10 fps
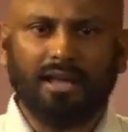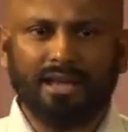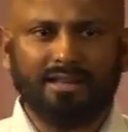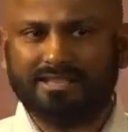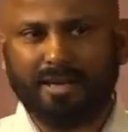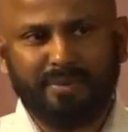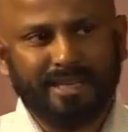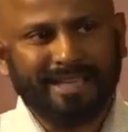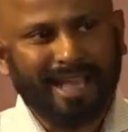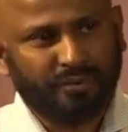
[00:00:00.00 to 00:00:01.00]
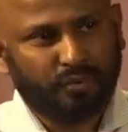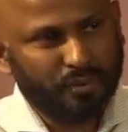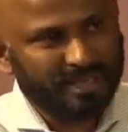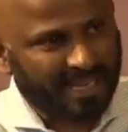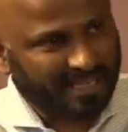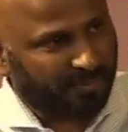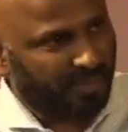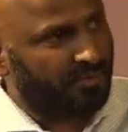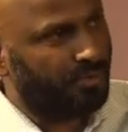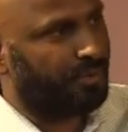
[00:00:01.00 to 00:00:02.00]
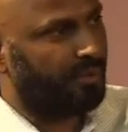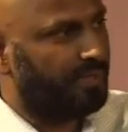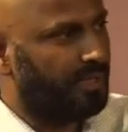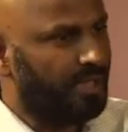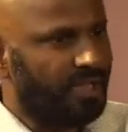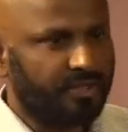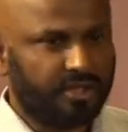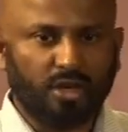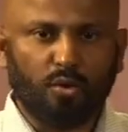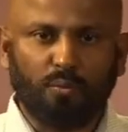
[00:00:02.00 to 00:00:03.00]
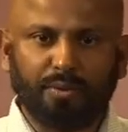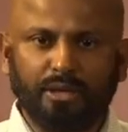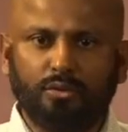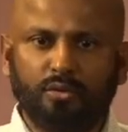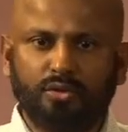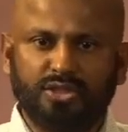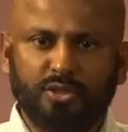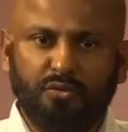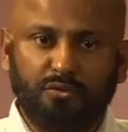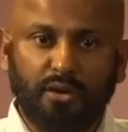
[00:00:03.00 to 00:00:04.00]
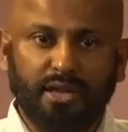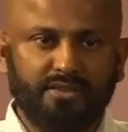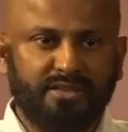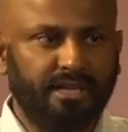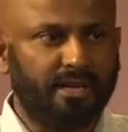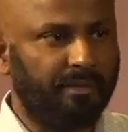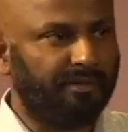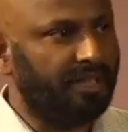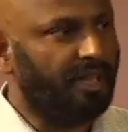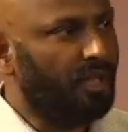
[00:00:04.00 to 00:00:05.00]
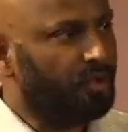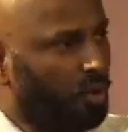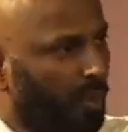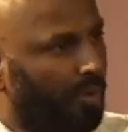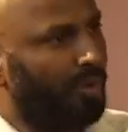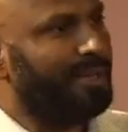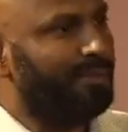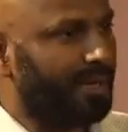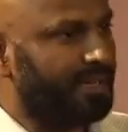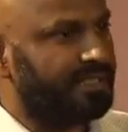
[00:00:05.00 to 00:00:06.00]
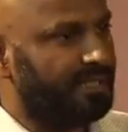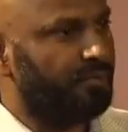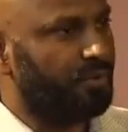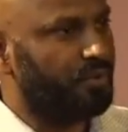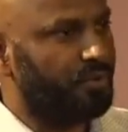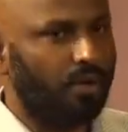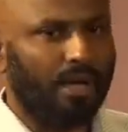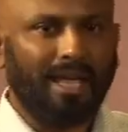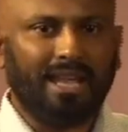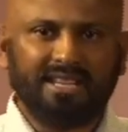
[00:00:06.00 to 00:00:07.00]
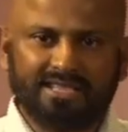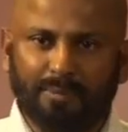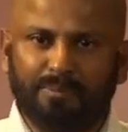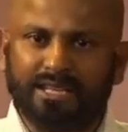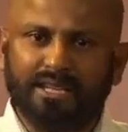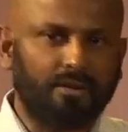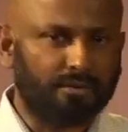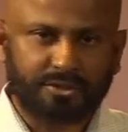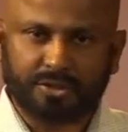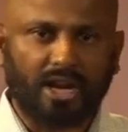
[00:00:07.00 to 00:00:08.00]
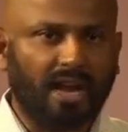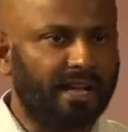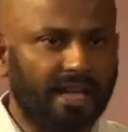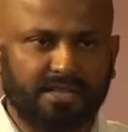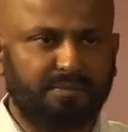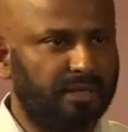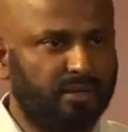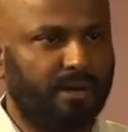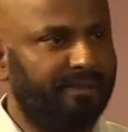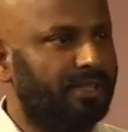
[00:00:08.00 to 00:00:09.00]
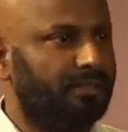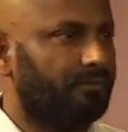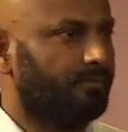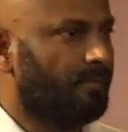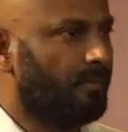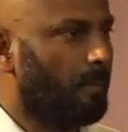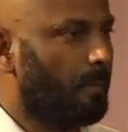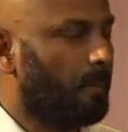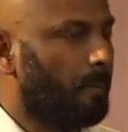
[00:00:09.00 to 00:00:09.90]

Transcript: Et cela s'applique à tous les aspects de notre vie. J'ai compris que si je veux réussir dans ma vie, je dois prendre les principes de Dieu et les appliquer dans chaque aspect de ma vie.